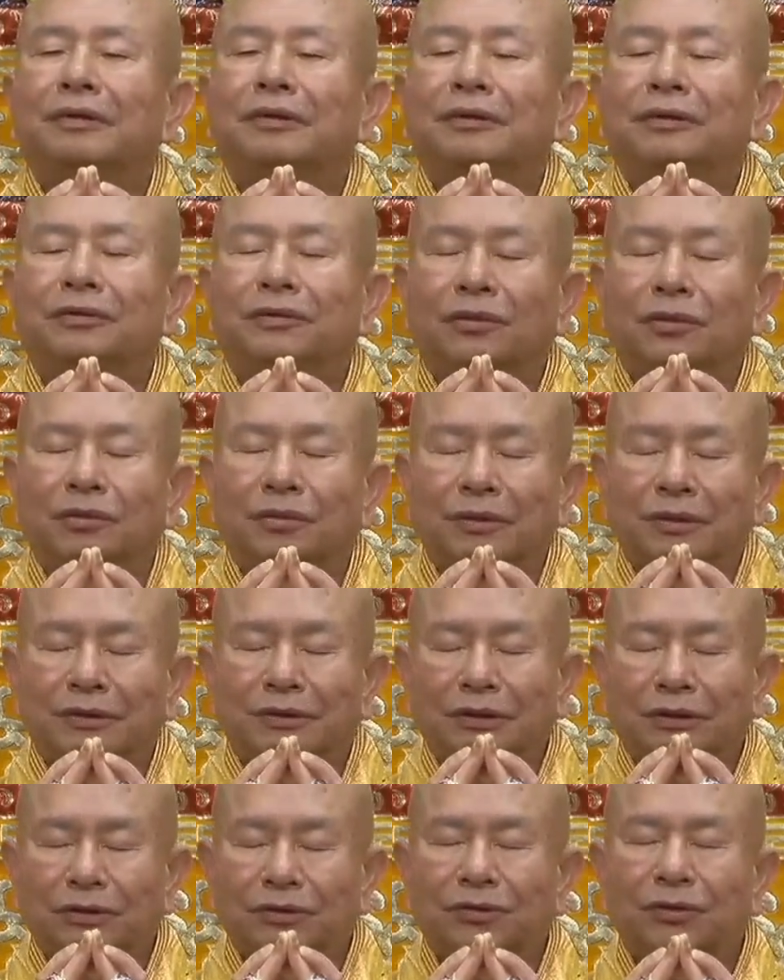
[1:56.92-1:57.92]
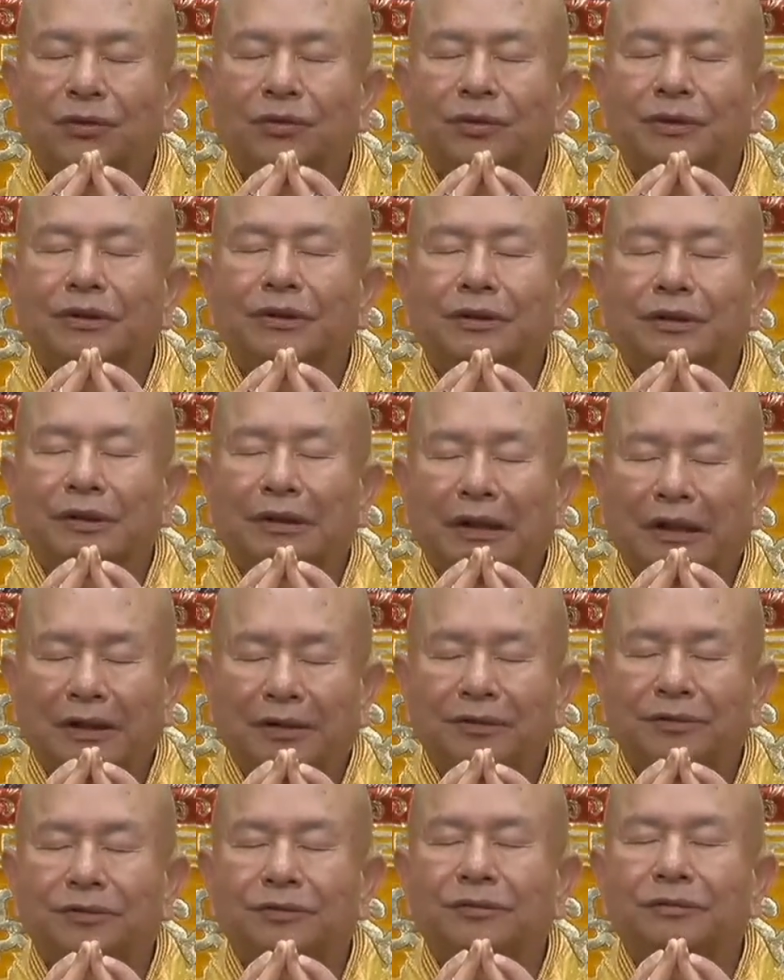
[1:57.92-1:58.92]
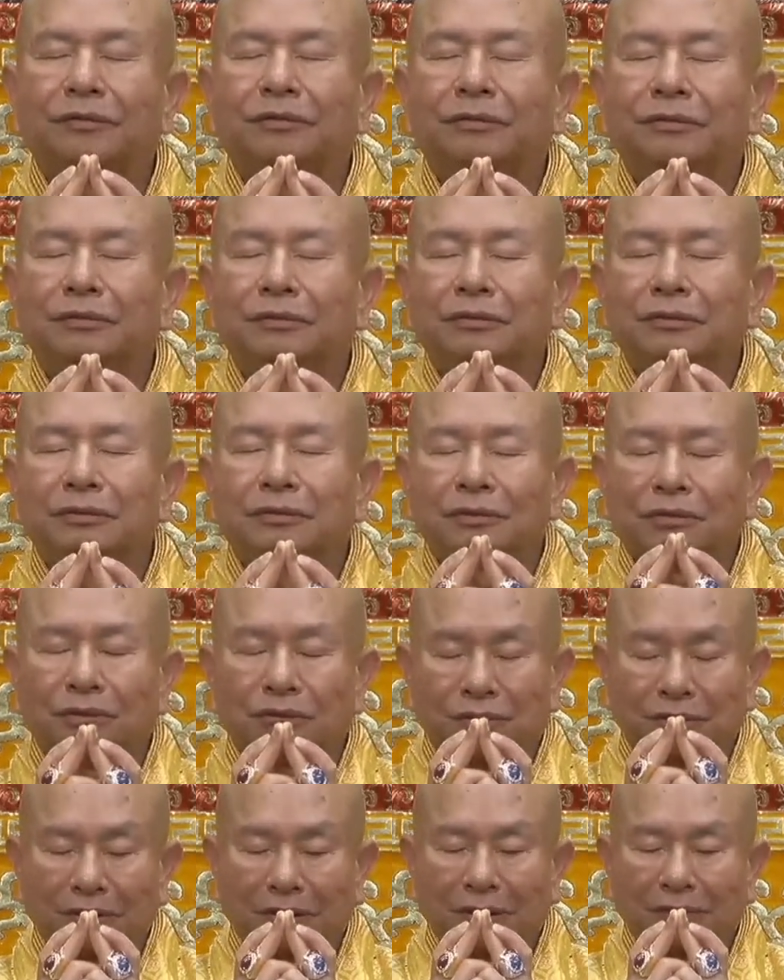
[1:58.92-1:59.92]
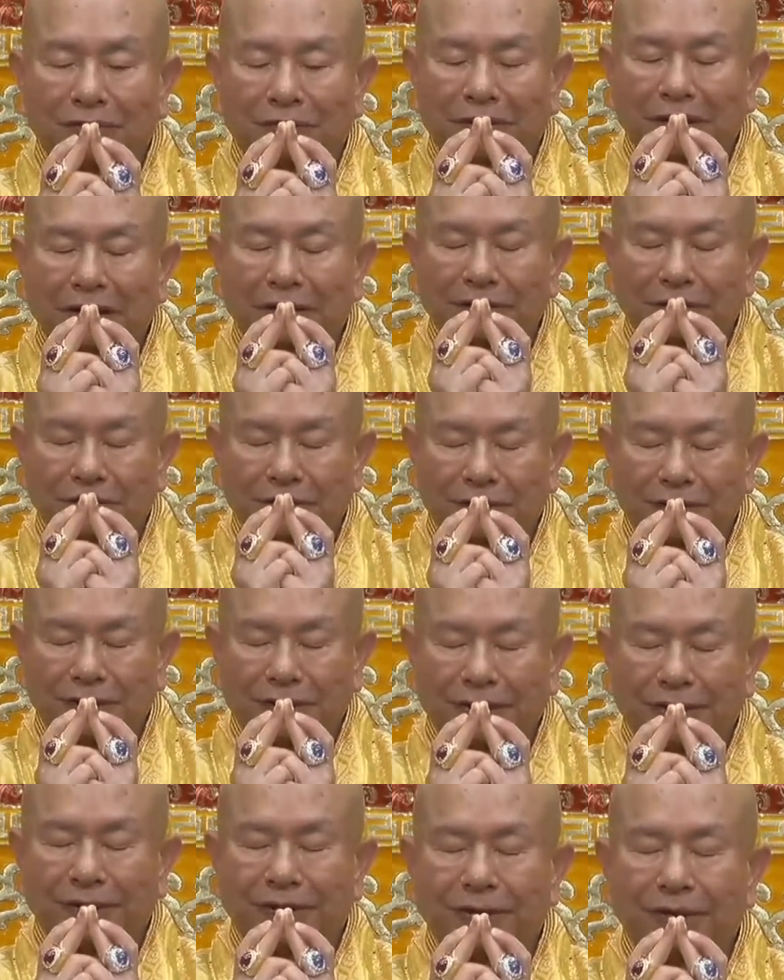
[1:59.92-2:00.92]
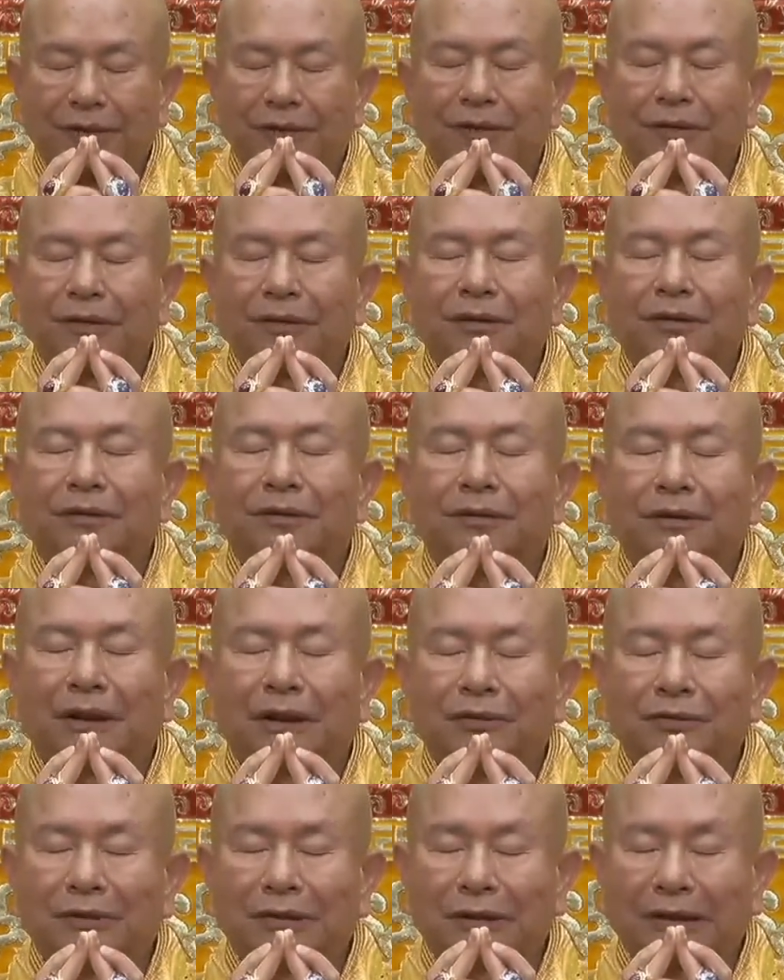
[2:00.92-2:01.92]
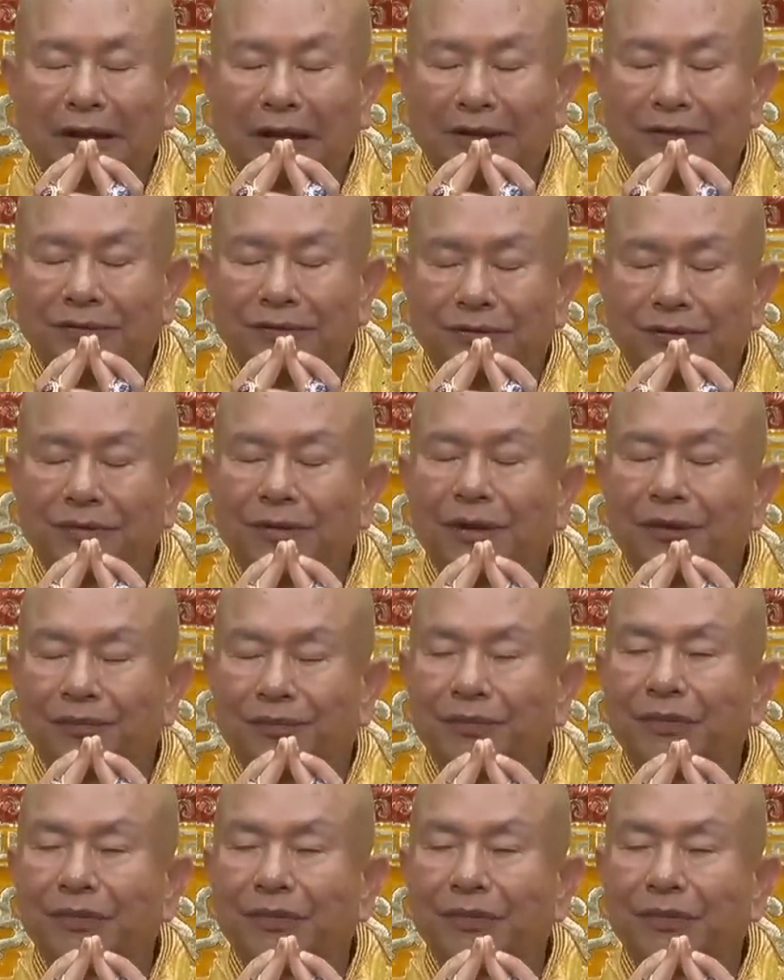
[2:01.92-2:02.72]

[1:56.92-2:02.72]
所有一切所印开始。都是要这样子接，然后再开始演